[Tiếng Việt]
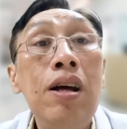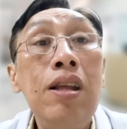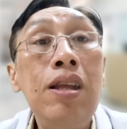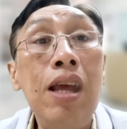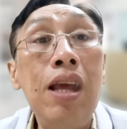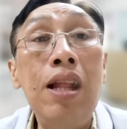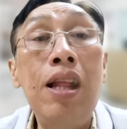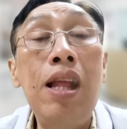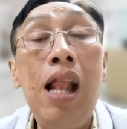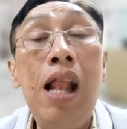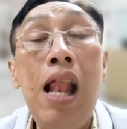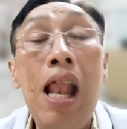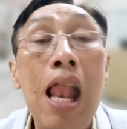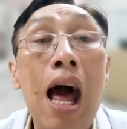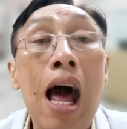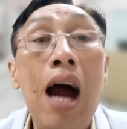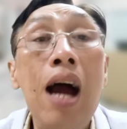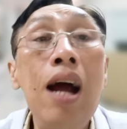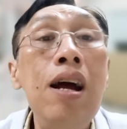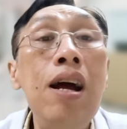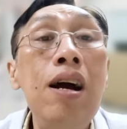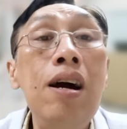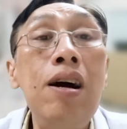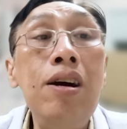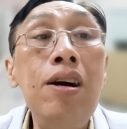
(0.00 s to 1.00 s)
vậy thì
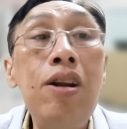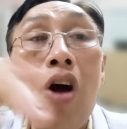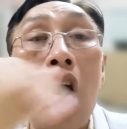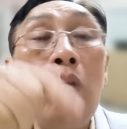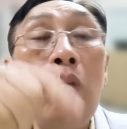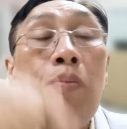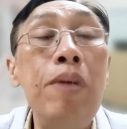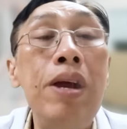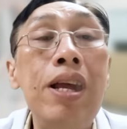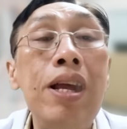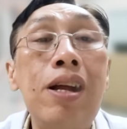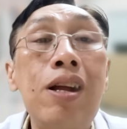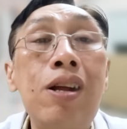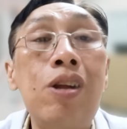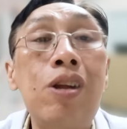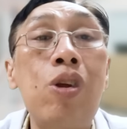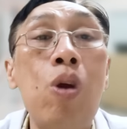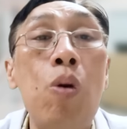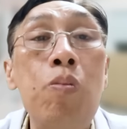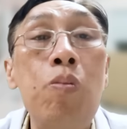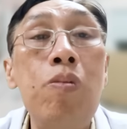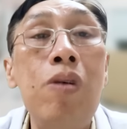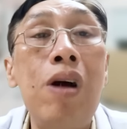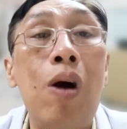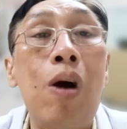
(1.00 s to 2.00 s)
lỡ người đó bị
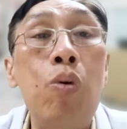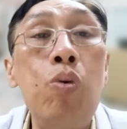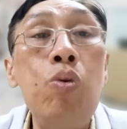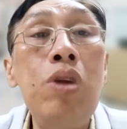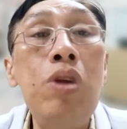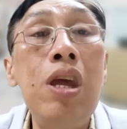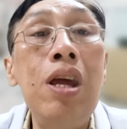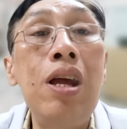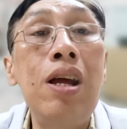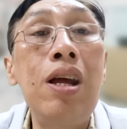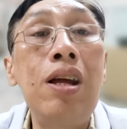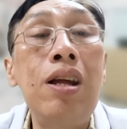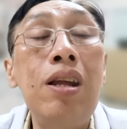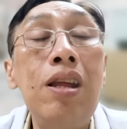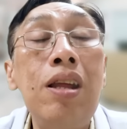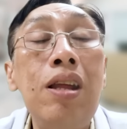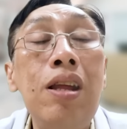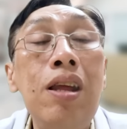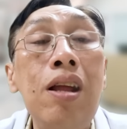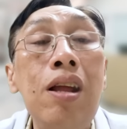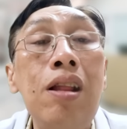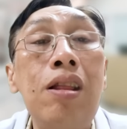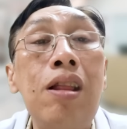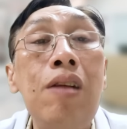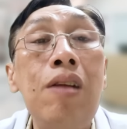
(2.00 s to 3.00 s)
dùng ngẫu nhiên
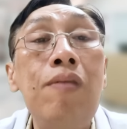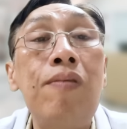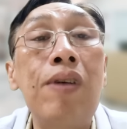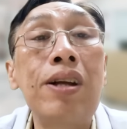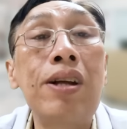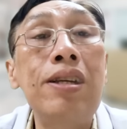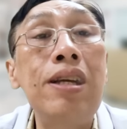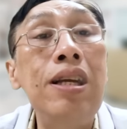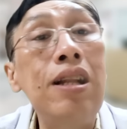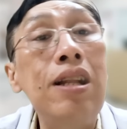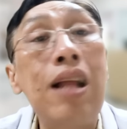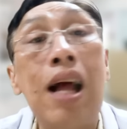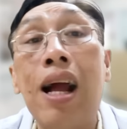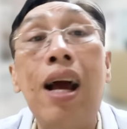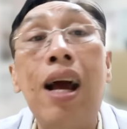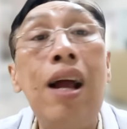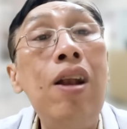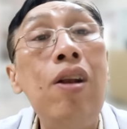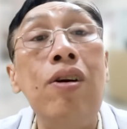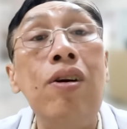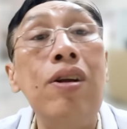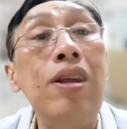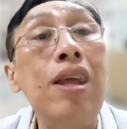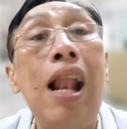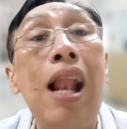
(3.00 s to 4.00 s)
với tiêm vaccine đã kết
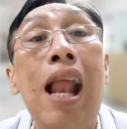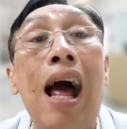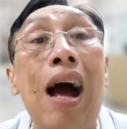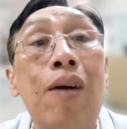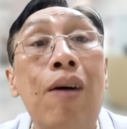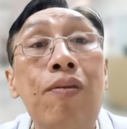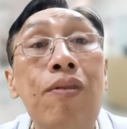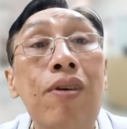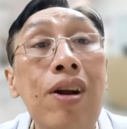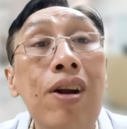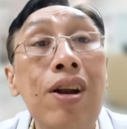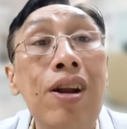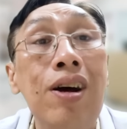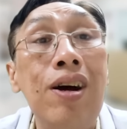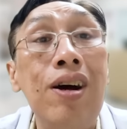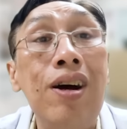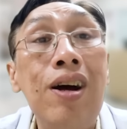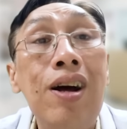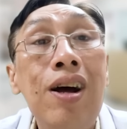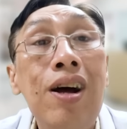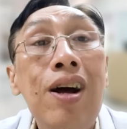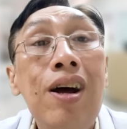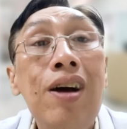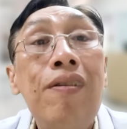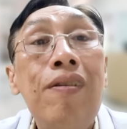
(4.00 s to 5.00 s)
luận vậy là không có được
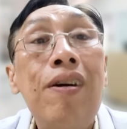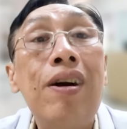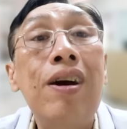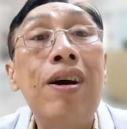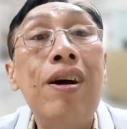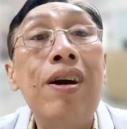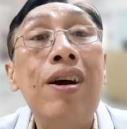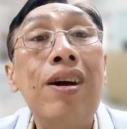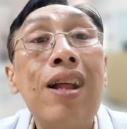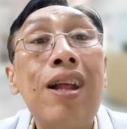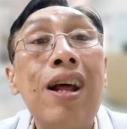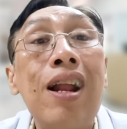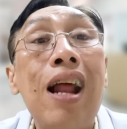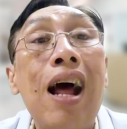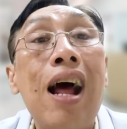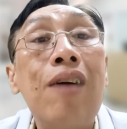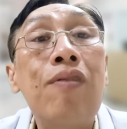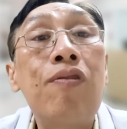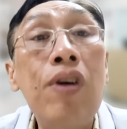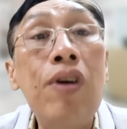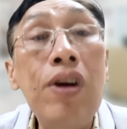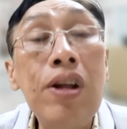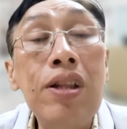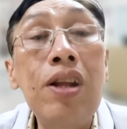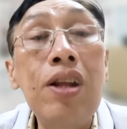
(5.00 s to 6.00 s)
và người ta đã
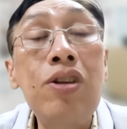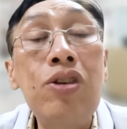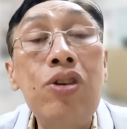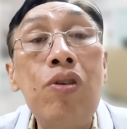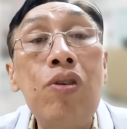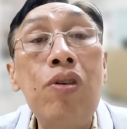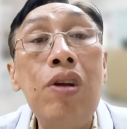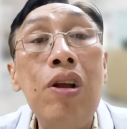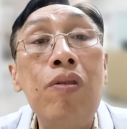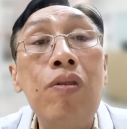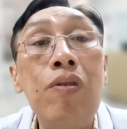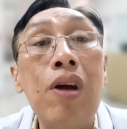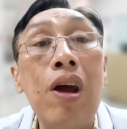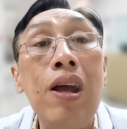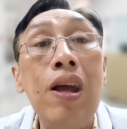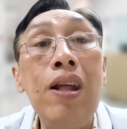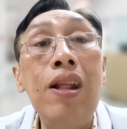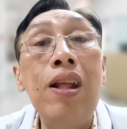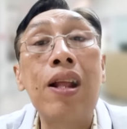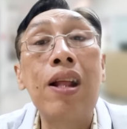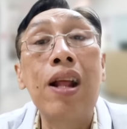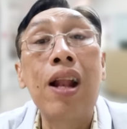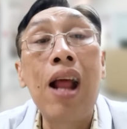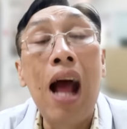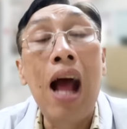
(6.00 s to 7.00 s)
phân tích số liệu kỹ
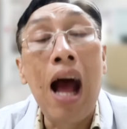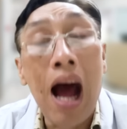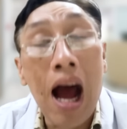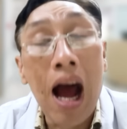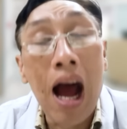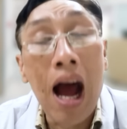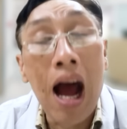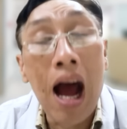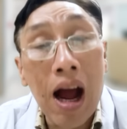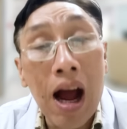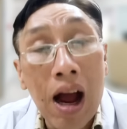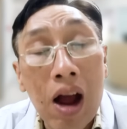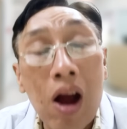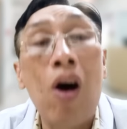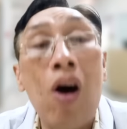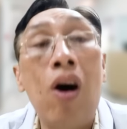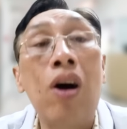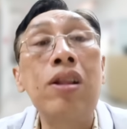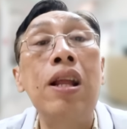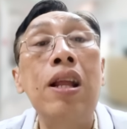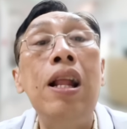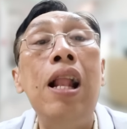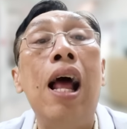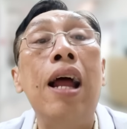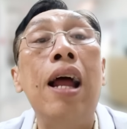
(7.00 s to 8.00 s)
thì ta thấy à có
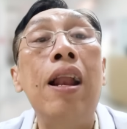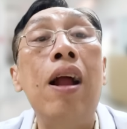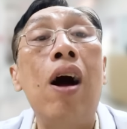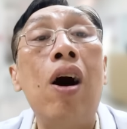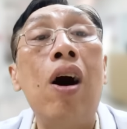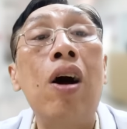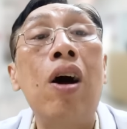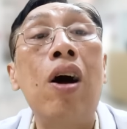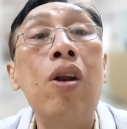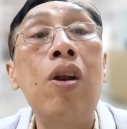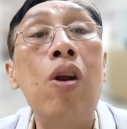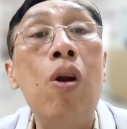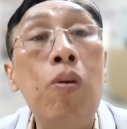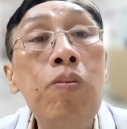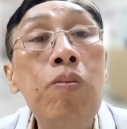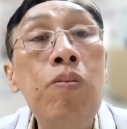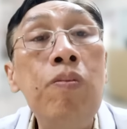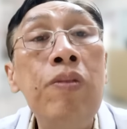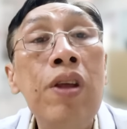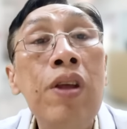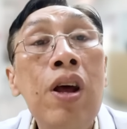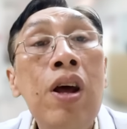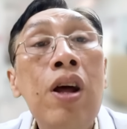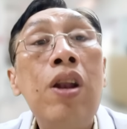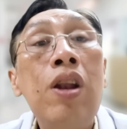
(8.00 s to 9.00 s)
tỷ lệ đó đúng
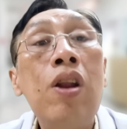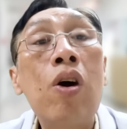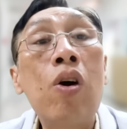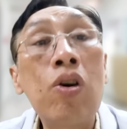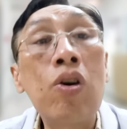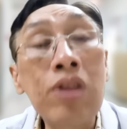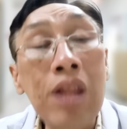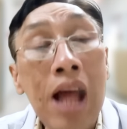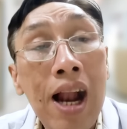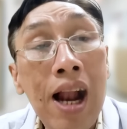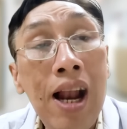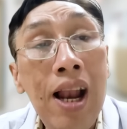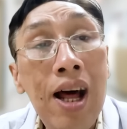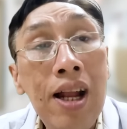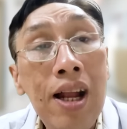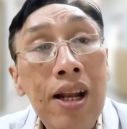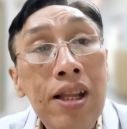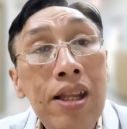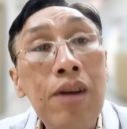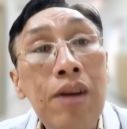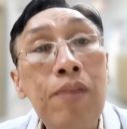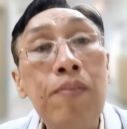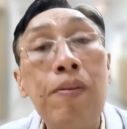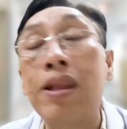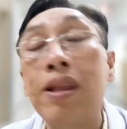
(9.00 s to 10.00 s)
nó có tăng lên
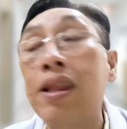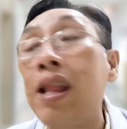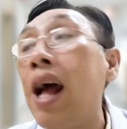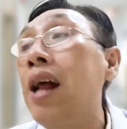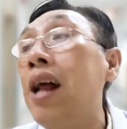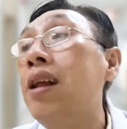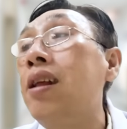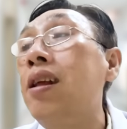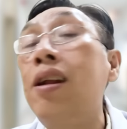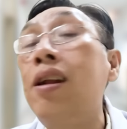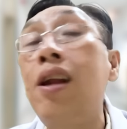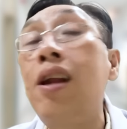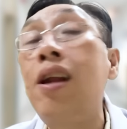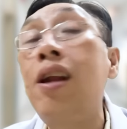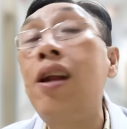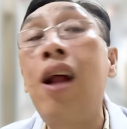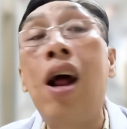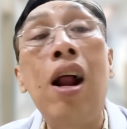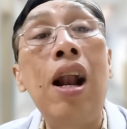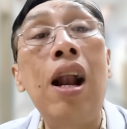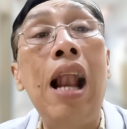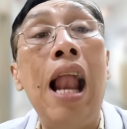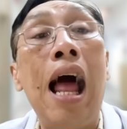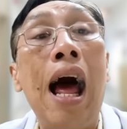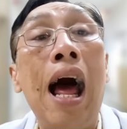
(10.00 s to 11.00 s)
nhưng mà tăng
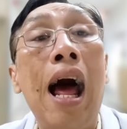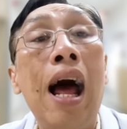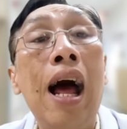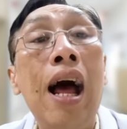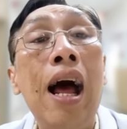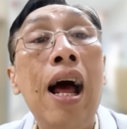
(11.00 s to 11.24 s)
rất là